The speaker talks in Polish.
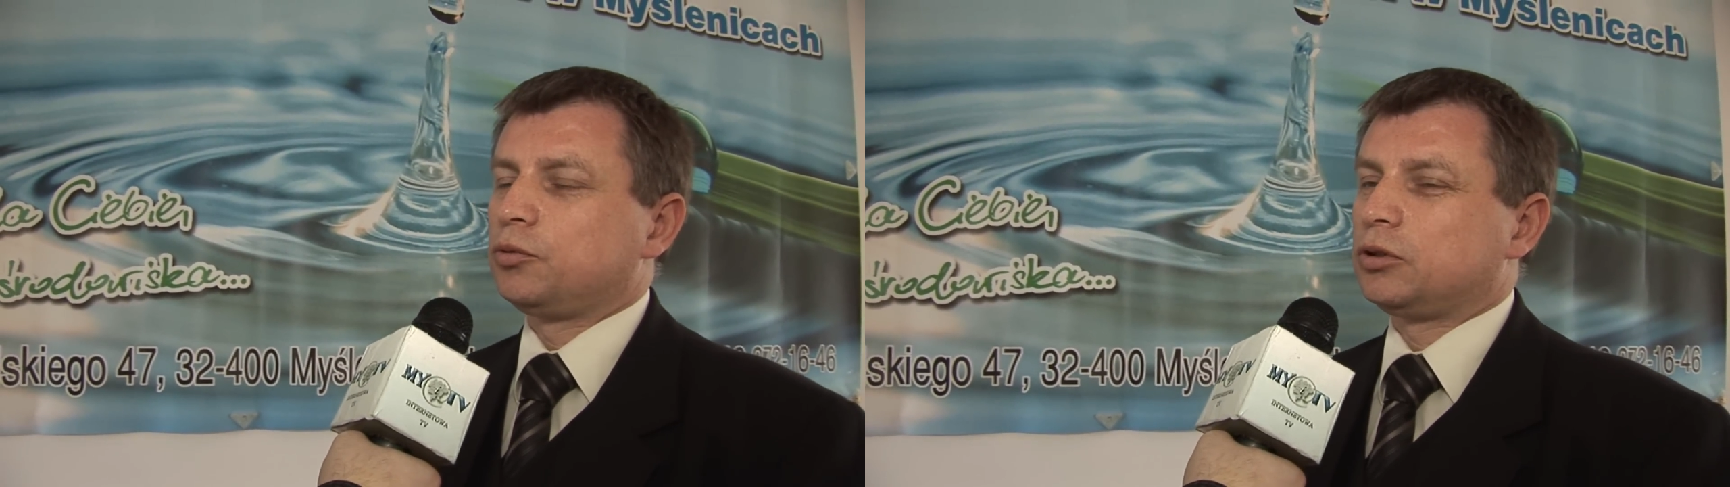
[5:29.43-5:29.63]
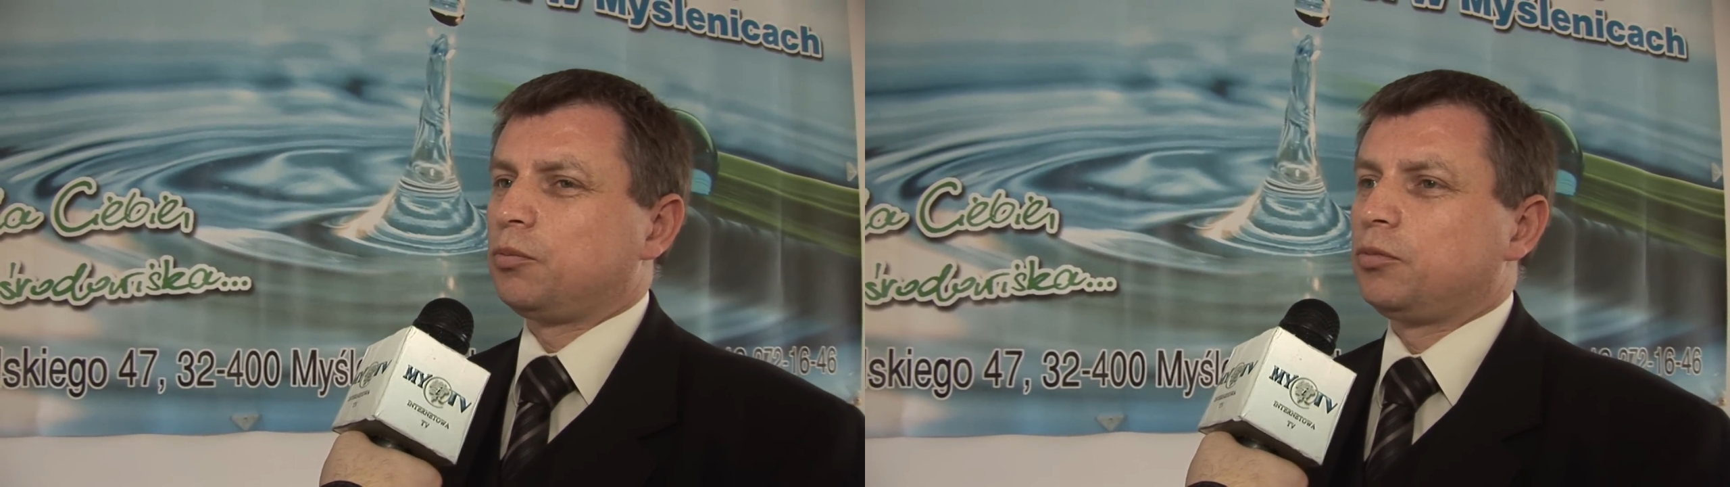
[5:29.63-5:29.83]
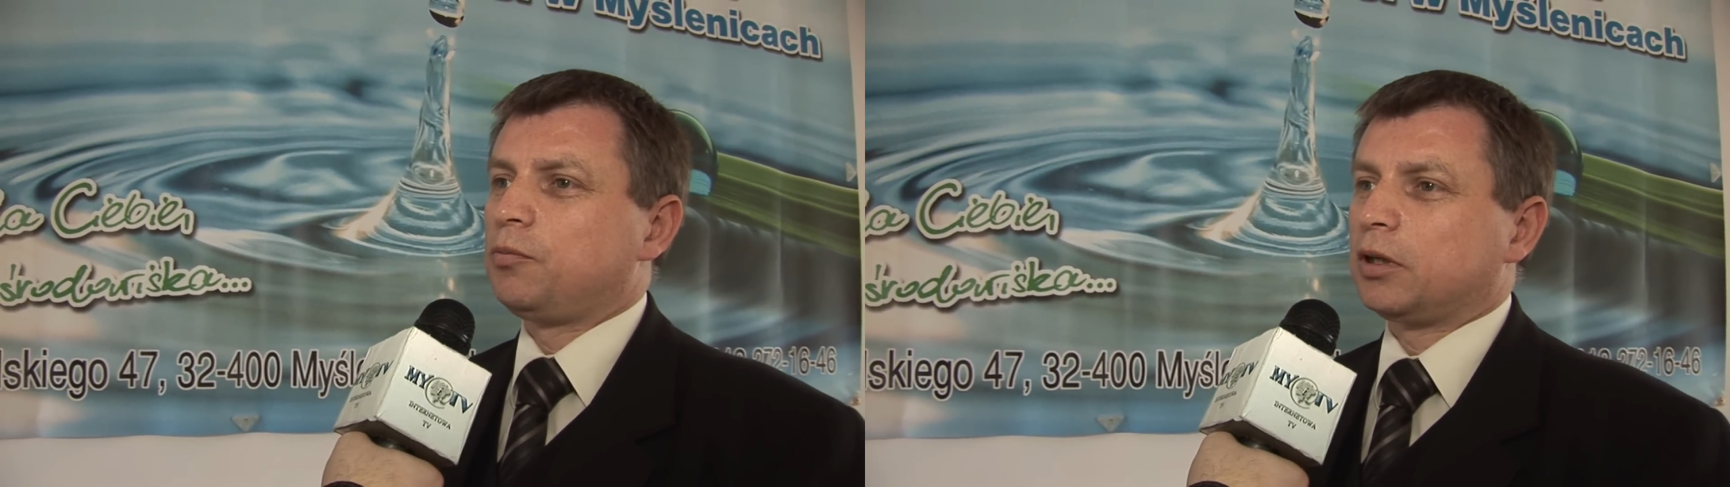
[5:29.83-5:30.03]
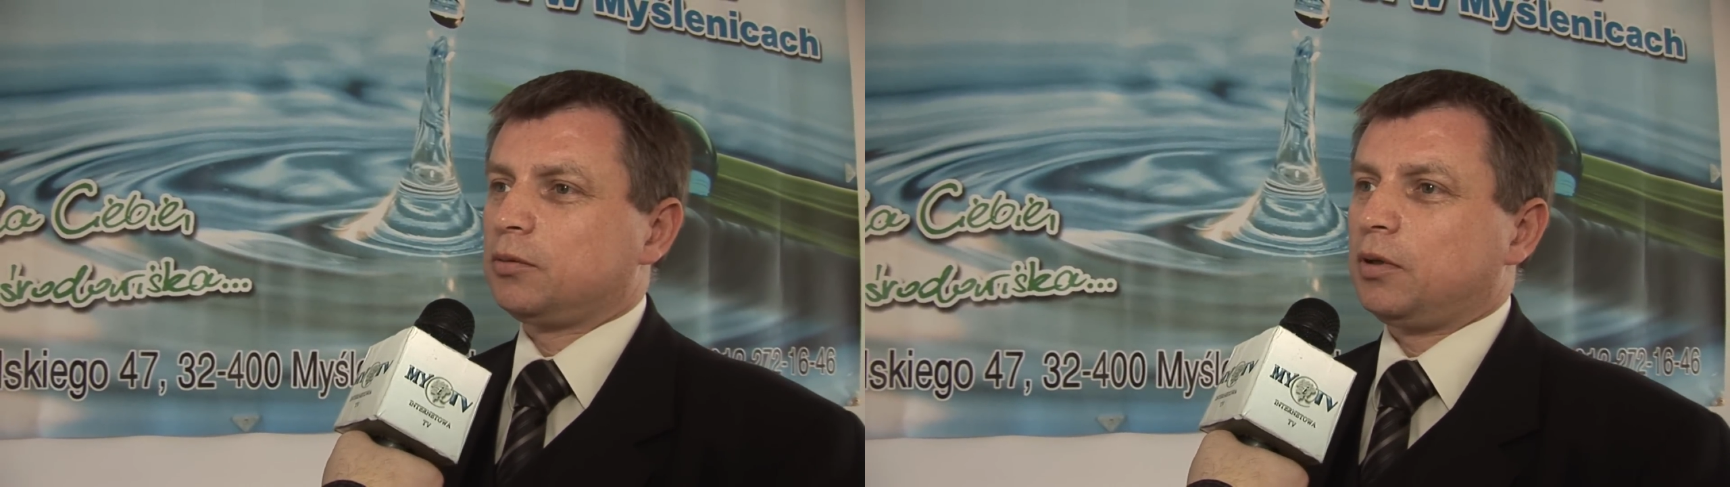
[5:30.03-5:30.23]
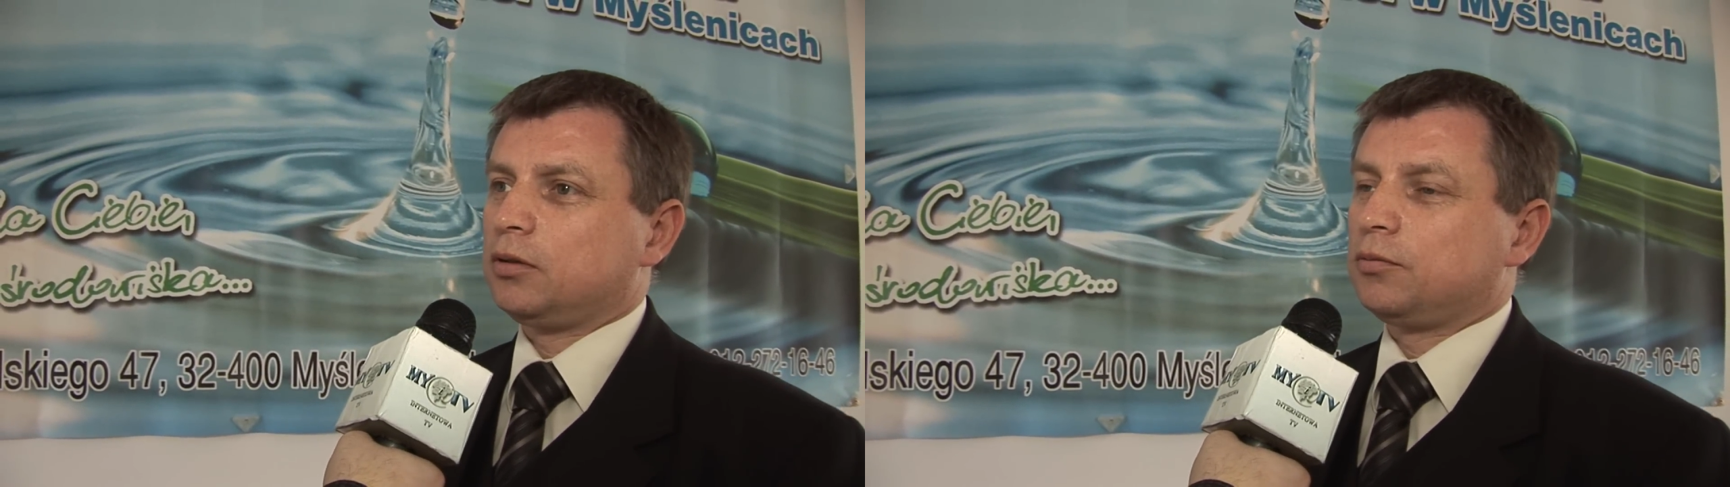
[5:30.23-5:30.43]
zdobyły
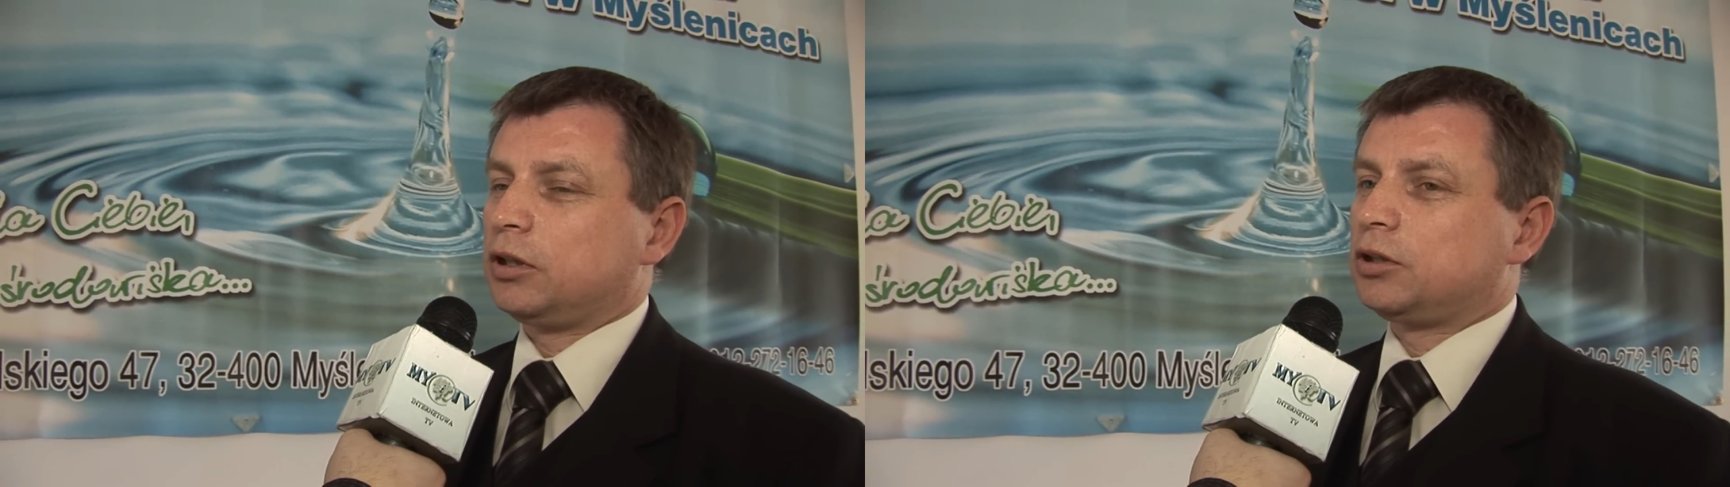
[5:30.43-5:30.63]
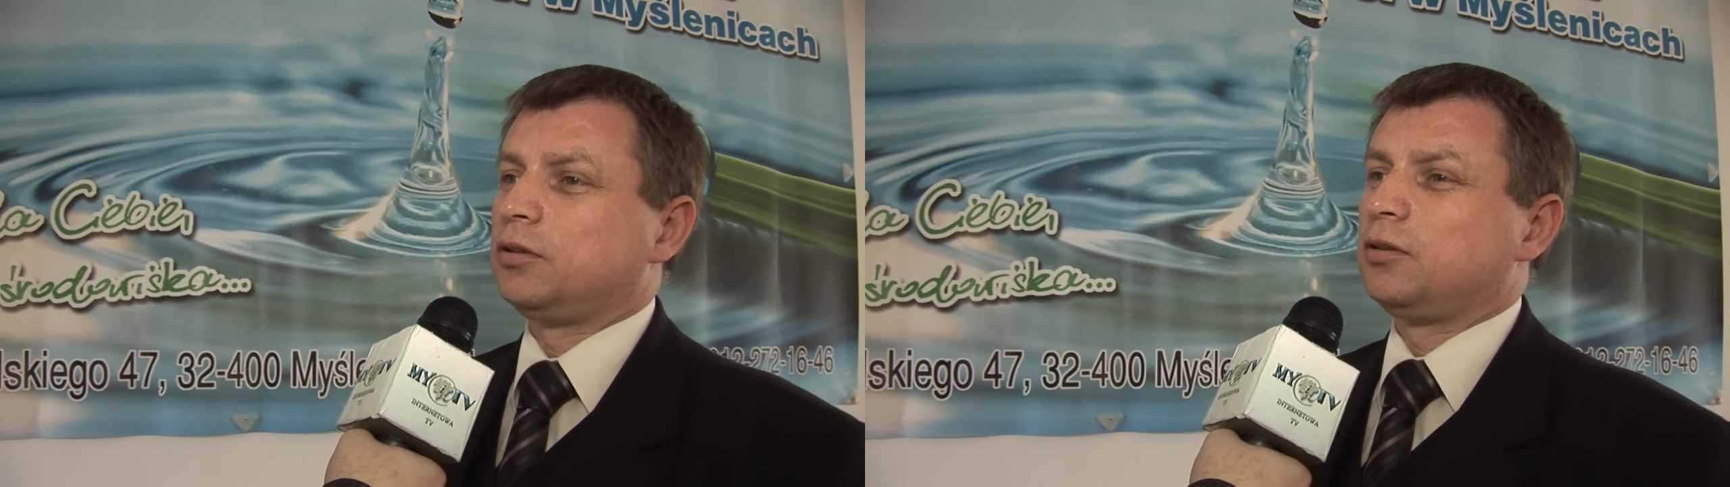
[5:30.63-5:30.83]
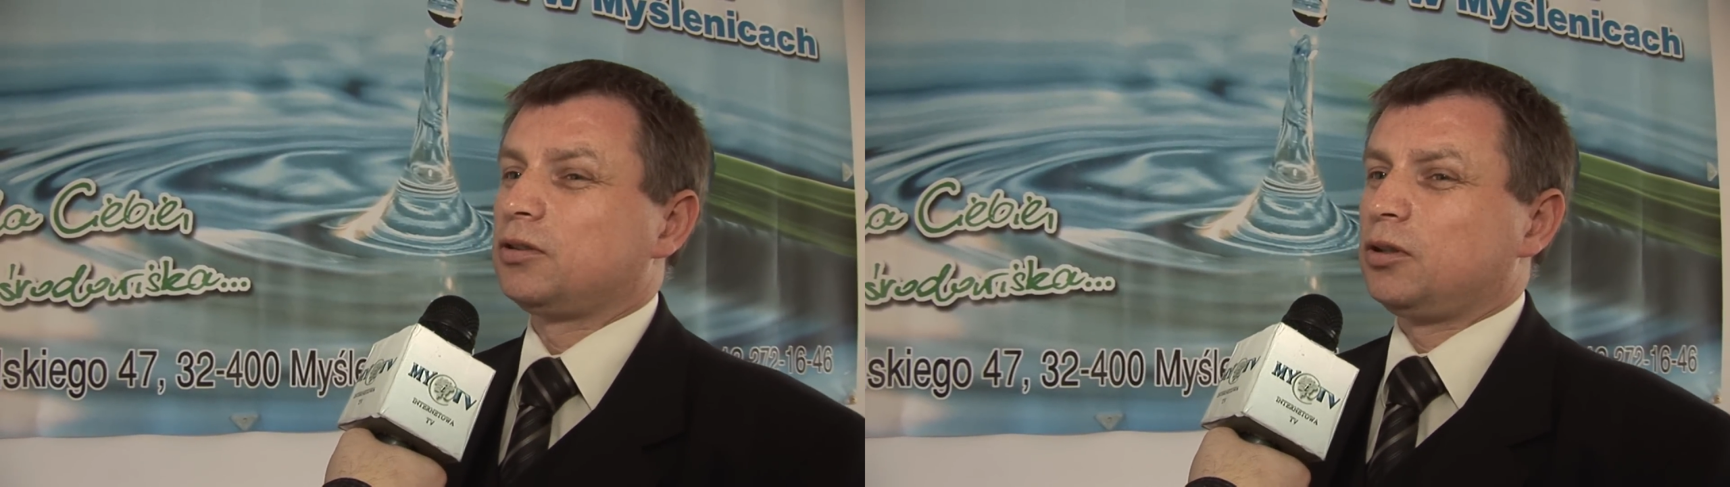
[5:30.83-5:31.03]
maksymalną, znaczy